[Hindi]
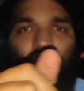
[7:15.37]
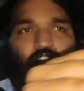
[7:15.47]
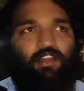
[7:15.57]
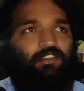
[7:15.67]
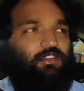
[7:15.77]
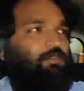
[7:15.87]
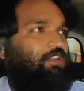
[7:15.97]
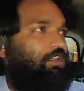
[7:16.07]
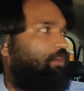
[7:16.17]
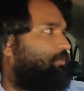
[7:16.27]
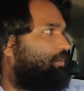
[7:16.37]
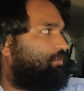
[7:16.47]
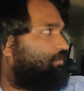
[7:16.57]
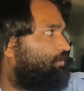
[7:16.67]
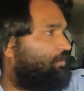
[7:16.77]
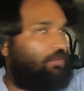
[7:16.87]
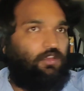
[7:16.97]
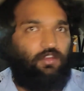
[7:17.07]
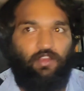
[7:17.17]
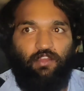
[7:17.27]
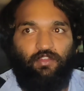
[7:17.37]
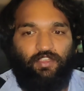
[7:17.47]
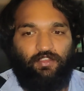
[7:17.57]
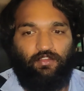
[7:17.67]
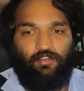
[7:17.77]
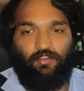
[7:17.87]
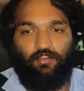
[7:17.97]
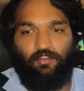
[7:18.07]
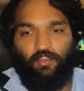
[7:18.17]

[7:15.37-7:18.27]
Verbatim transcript: की एक खासियत बताता हूँ आज रेलवे स्टेशन की